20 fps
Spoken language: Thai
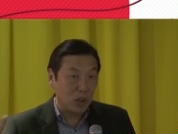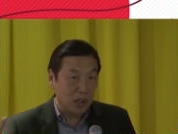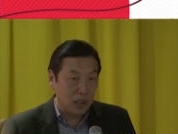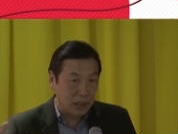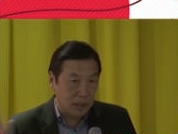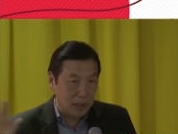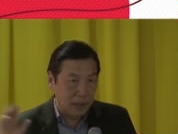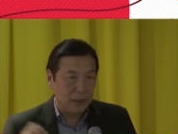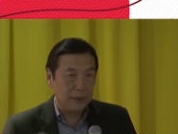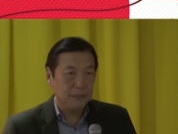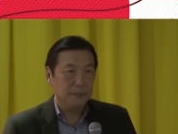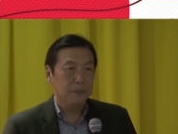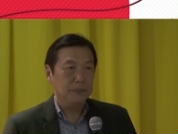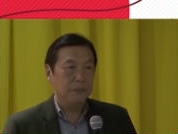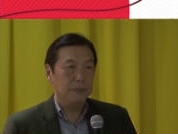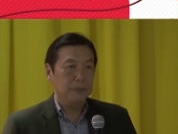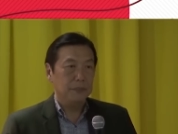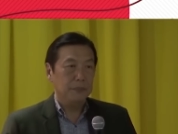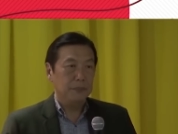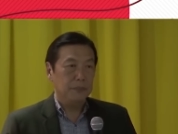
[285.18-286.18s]
ดเลย
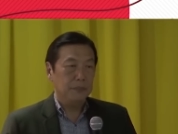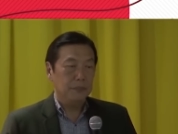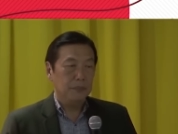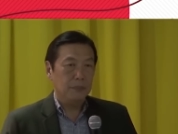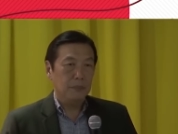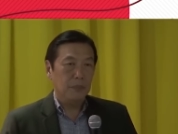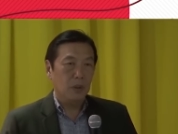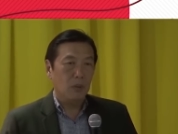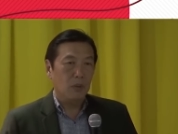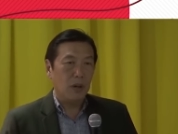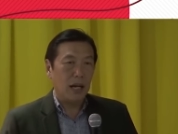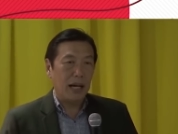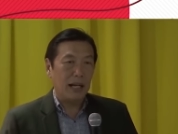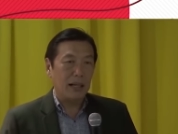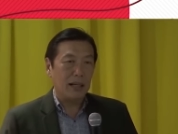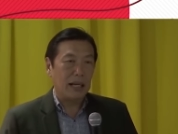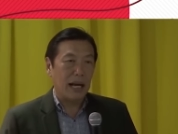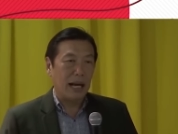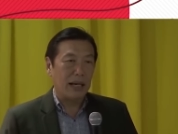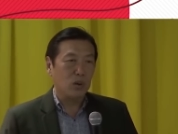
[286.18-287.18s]
เพราะว่า
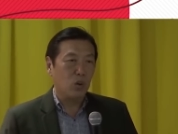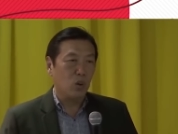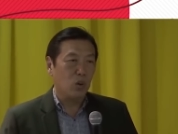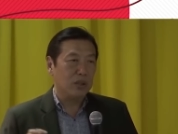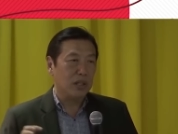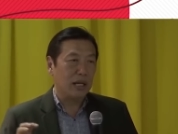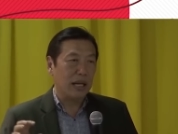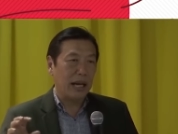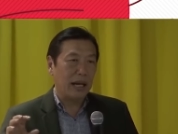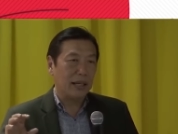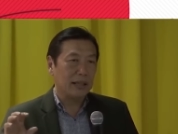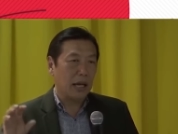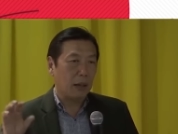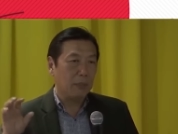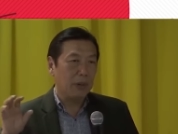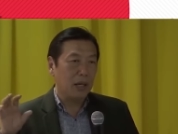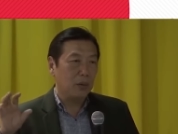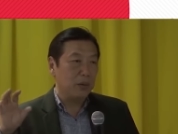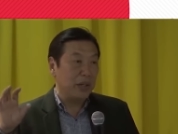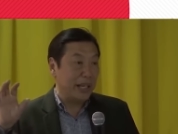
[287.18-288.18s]
การโฆษณาทำ
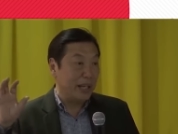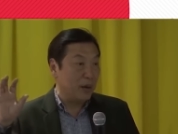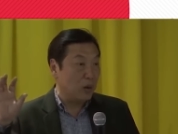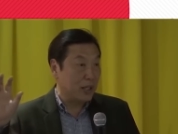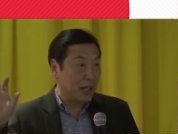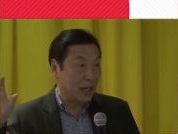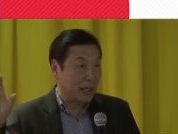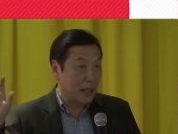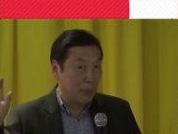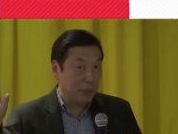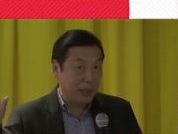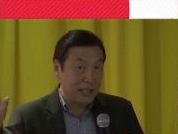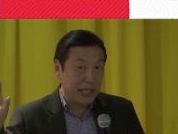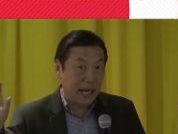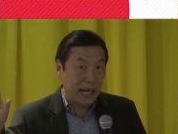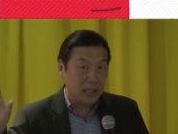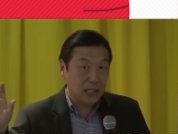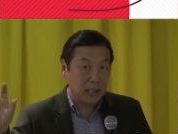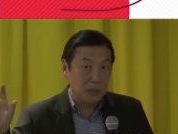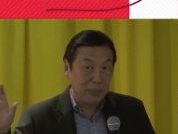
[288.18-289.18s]
ให้เราหนีออกจากธรรม
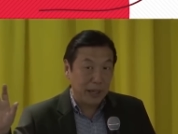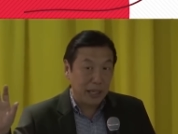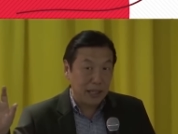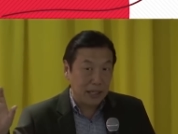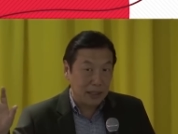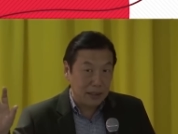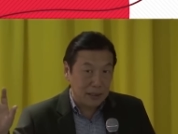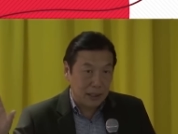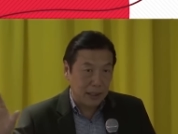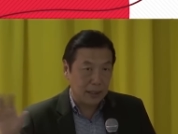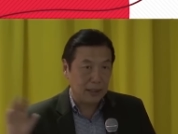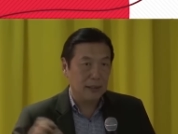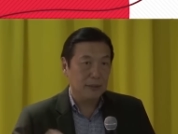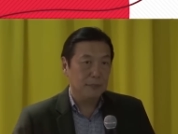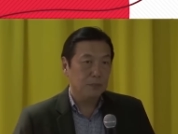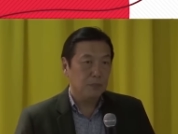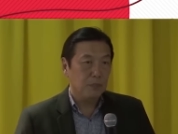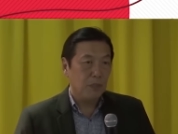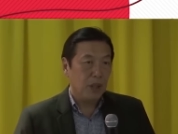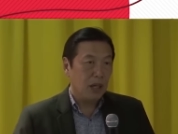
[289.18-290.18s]
ชาติขึ้นไปเรื่อ
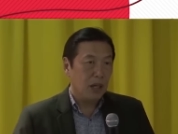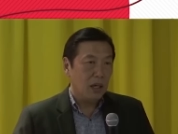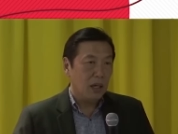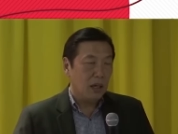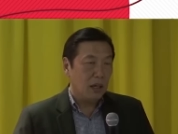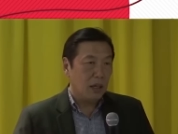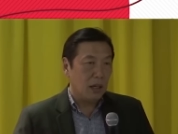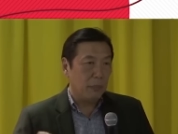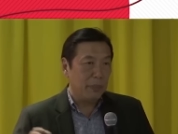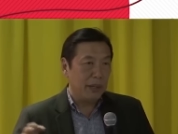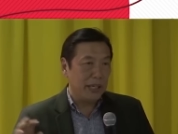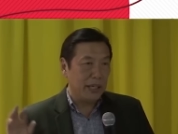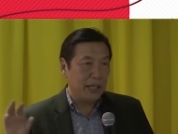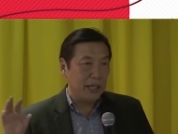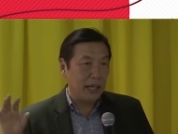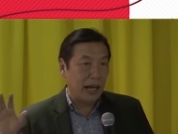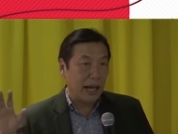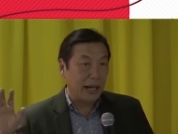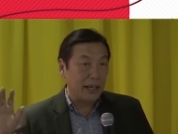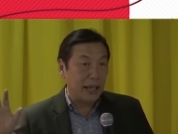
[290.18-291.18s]
ยๆเราไปกิน
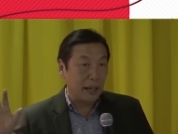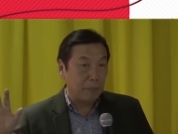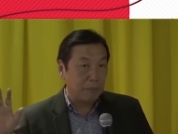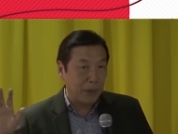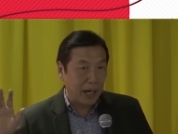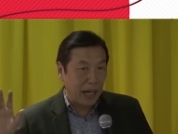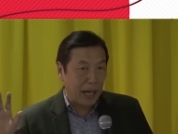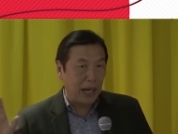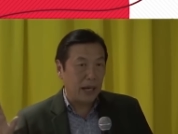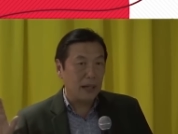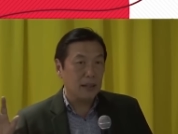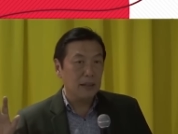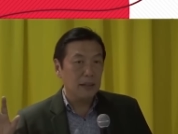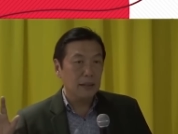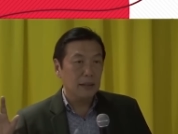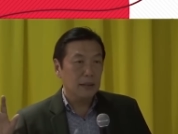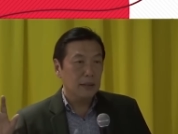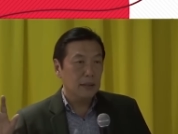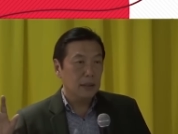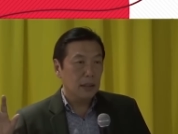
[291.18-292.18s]
อาหารดัดแปลง
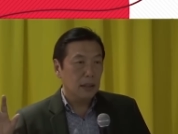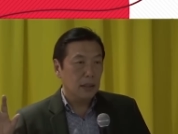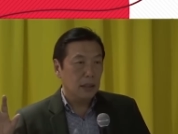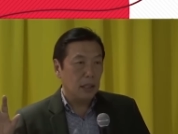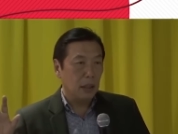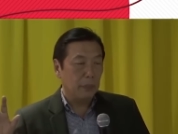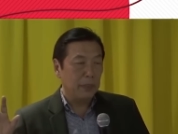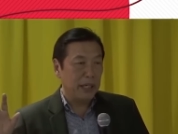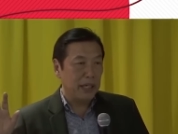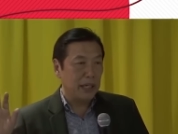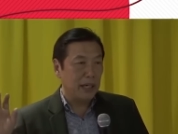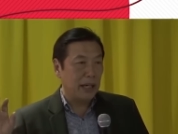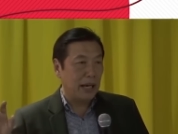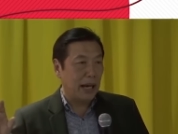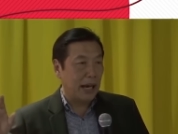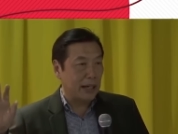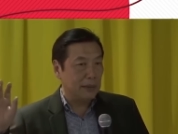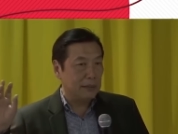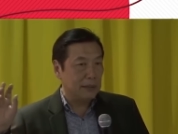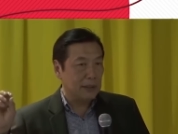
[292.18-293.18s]
เราไปกินอา
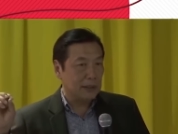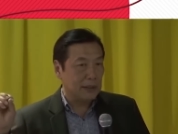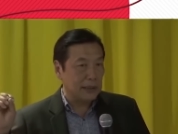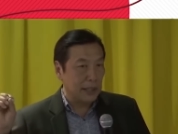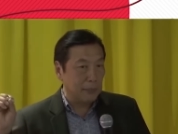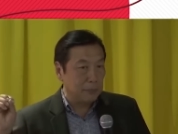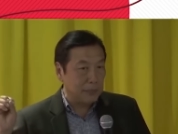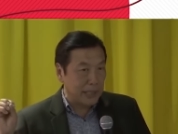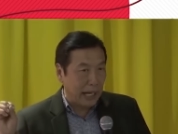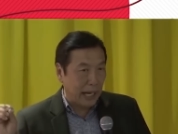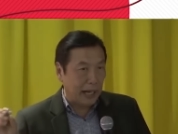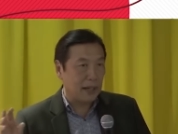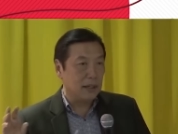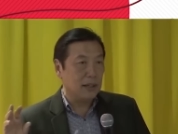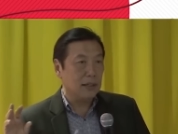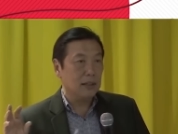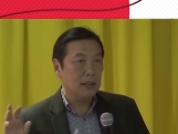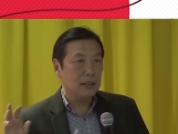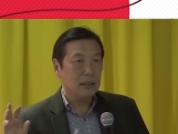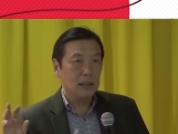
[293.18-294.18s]
หารเสริมแต่ง
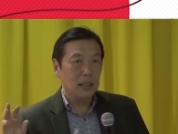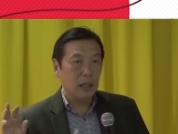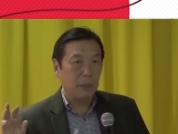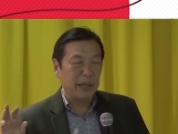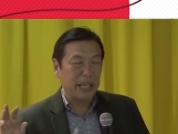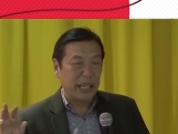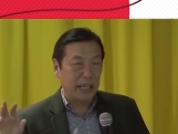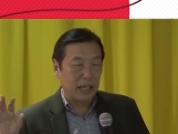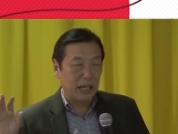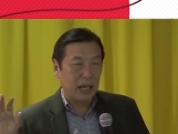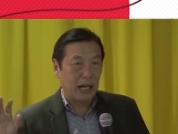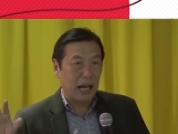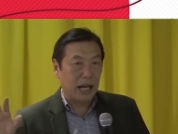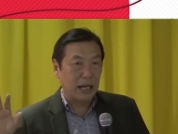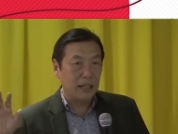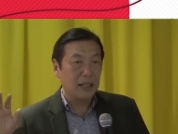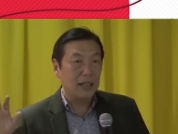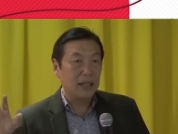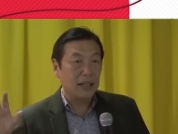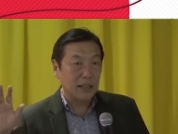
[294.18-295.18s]
เราไปกินอาหาร
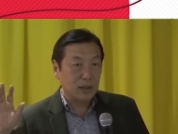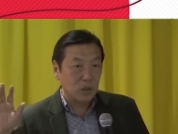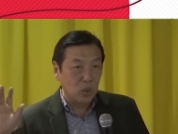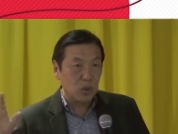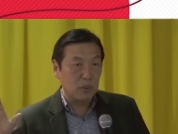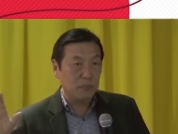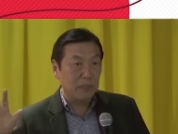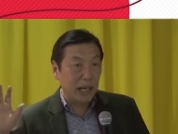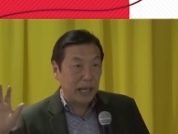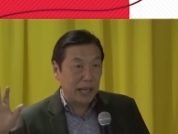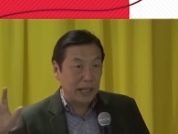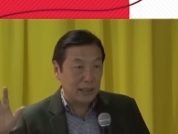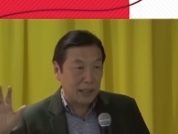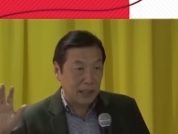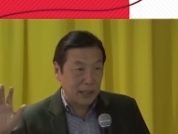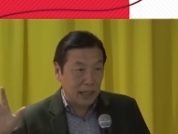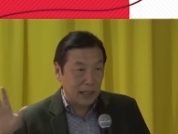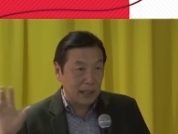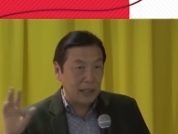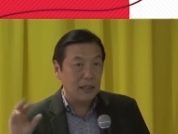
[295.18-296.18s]
ที่กระตุ้นมะเร็งทั้
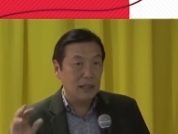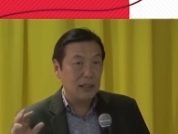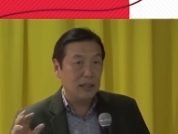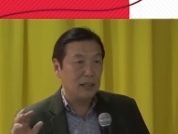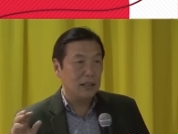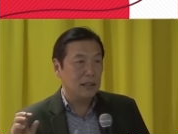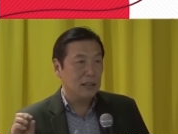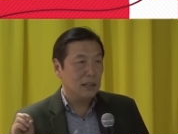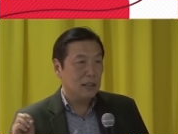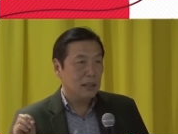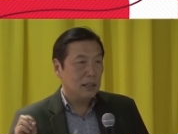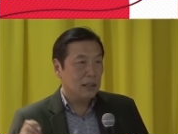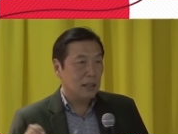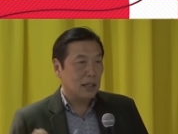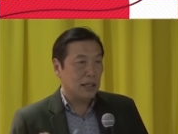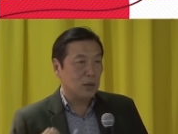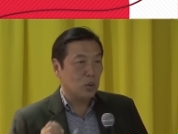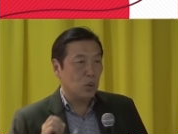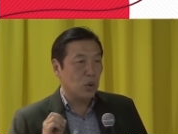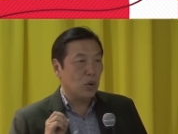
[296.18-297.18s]
งนั้นเลย ก
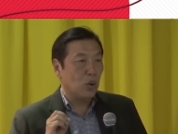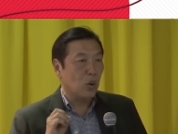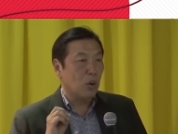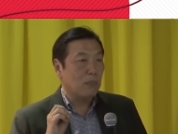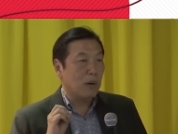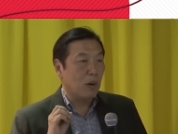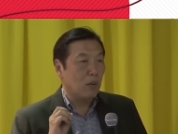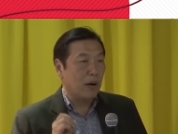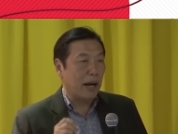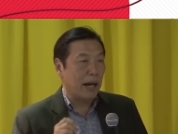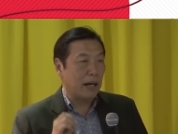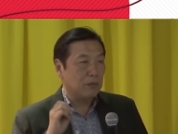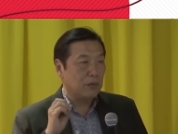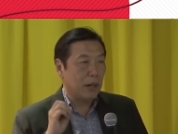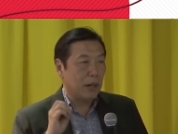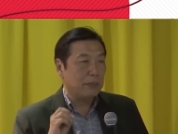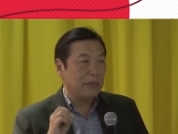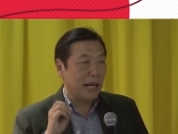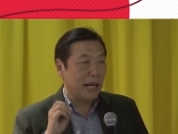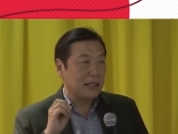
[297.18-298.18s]
ระตุ้นโรคเบาหวานค
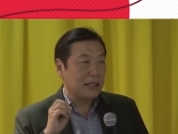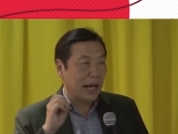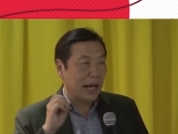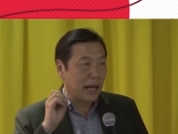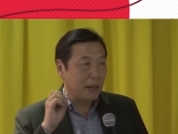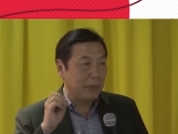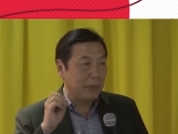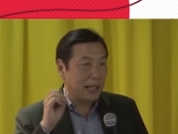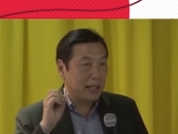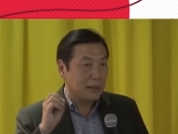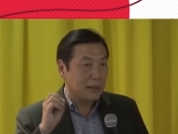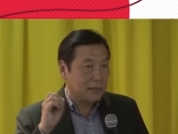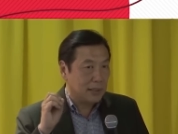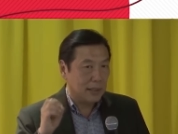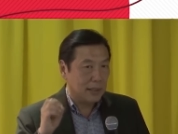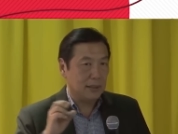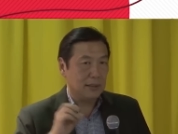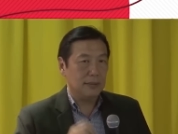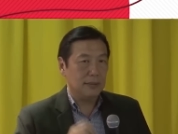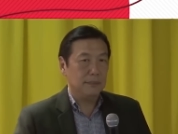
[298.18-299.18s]
วามดันไขมันทั้ง
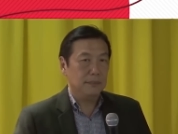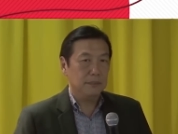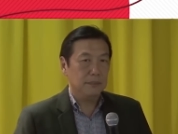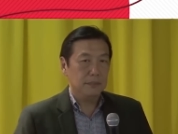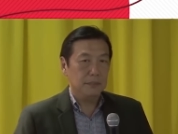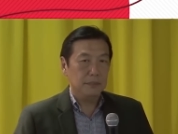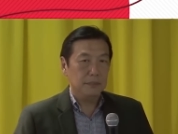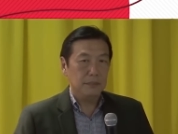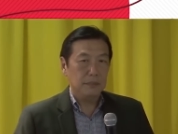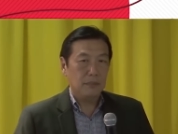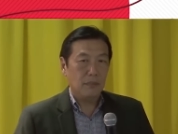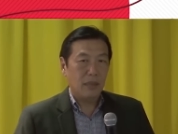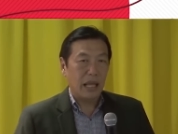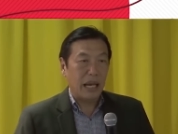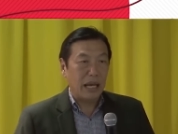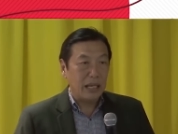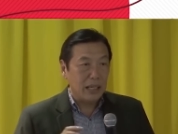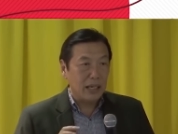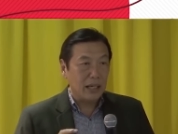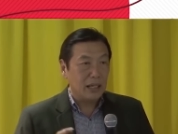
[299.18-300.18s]
สิ้น
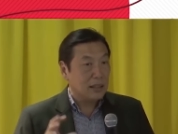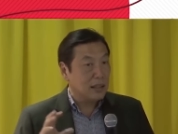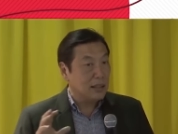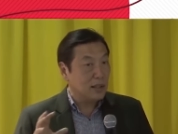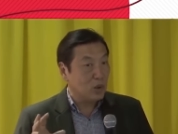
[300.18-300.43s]
ไอเนี่ยก็คือ